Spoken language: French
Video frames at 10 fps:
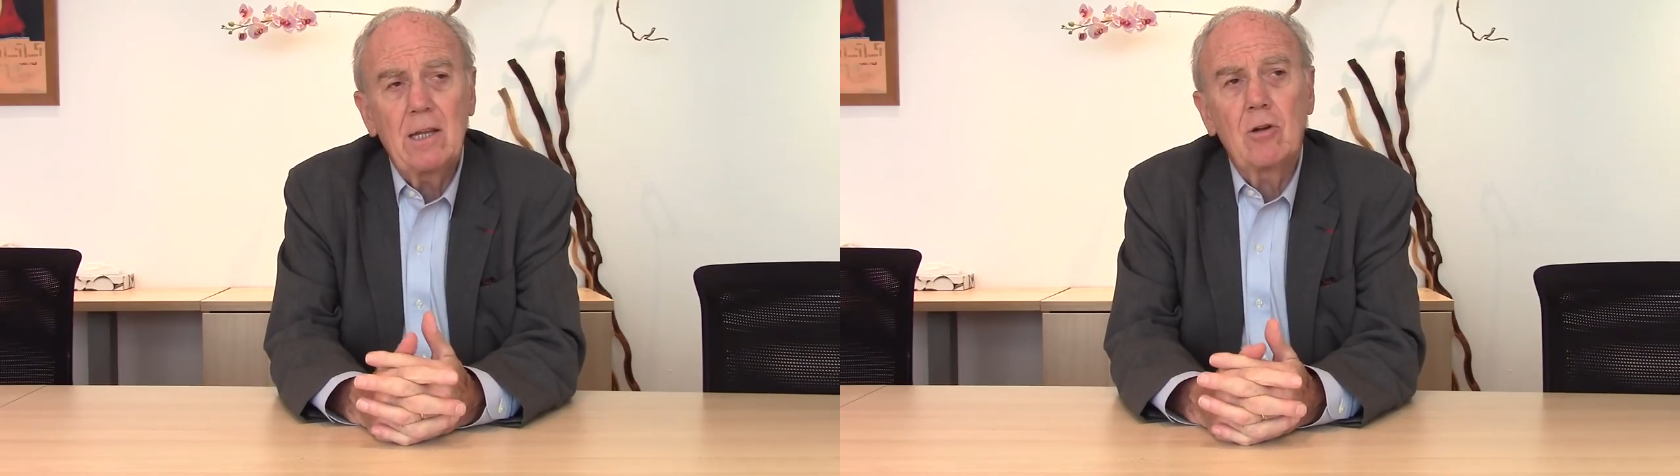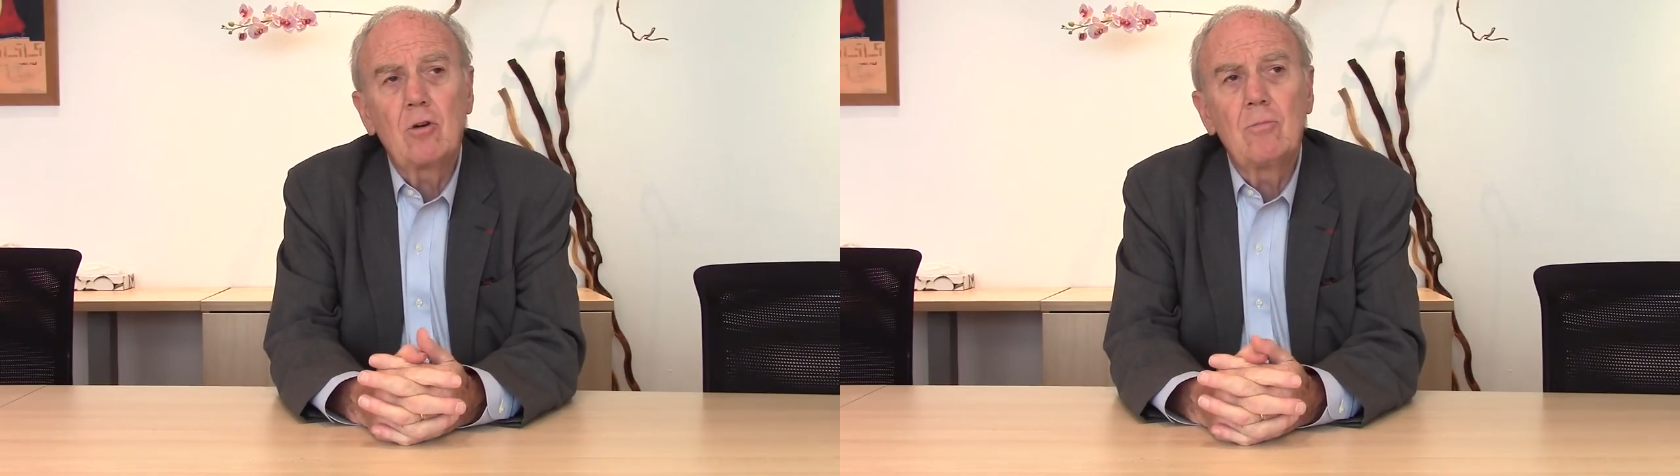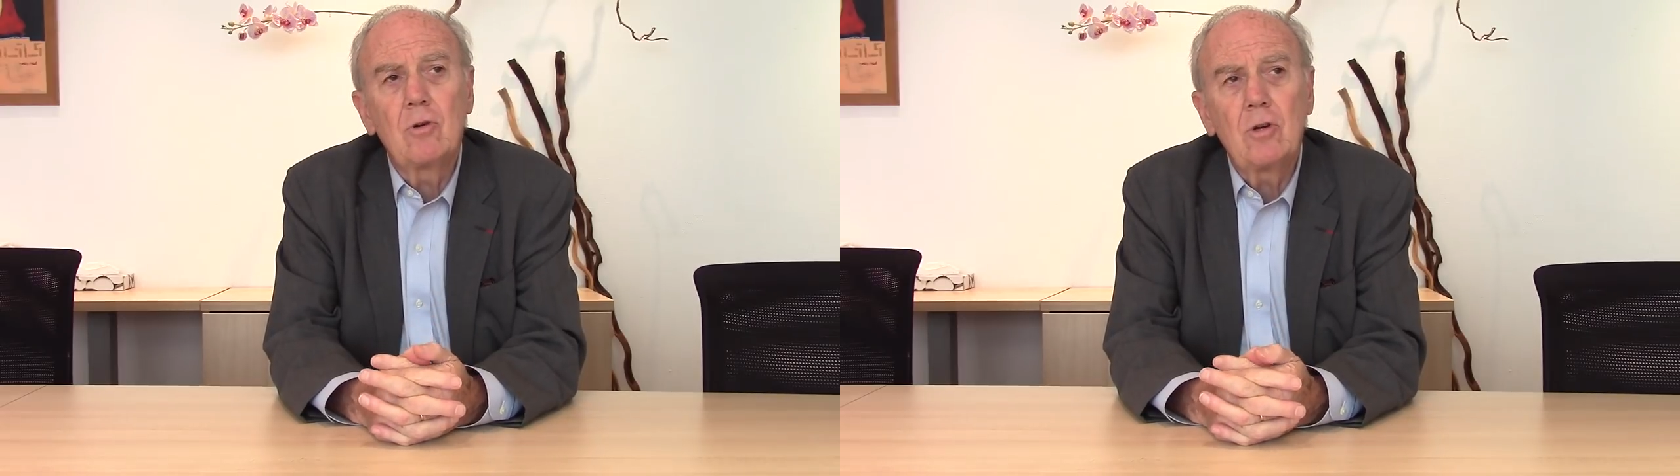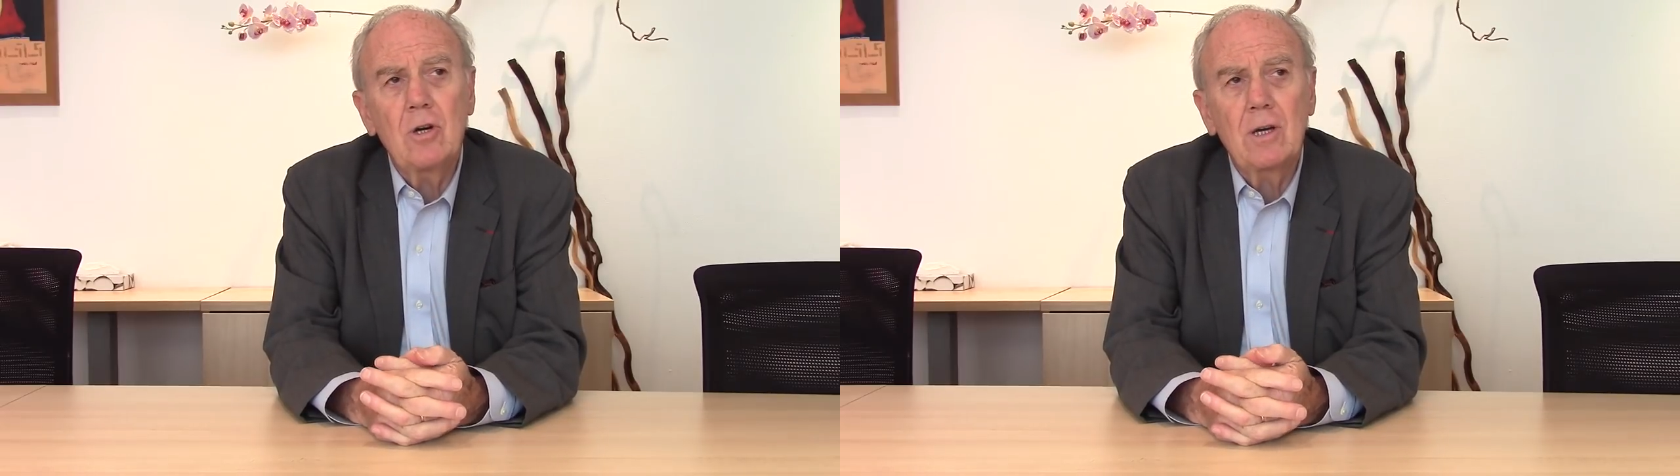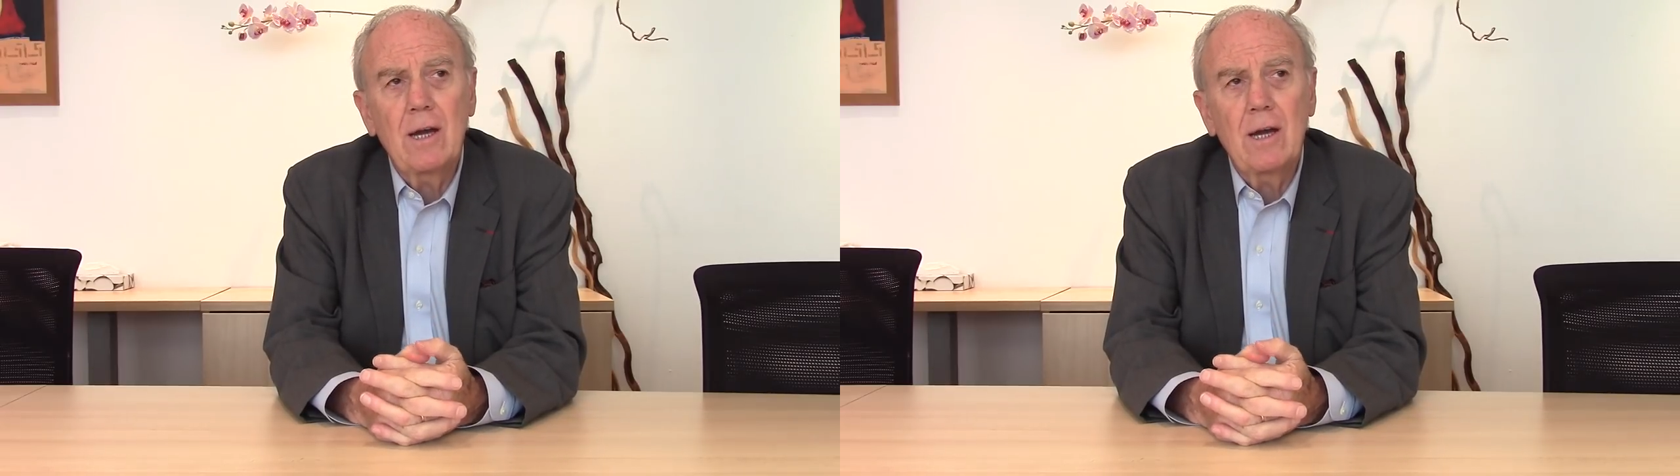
et dans le bonheur,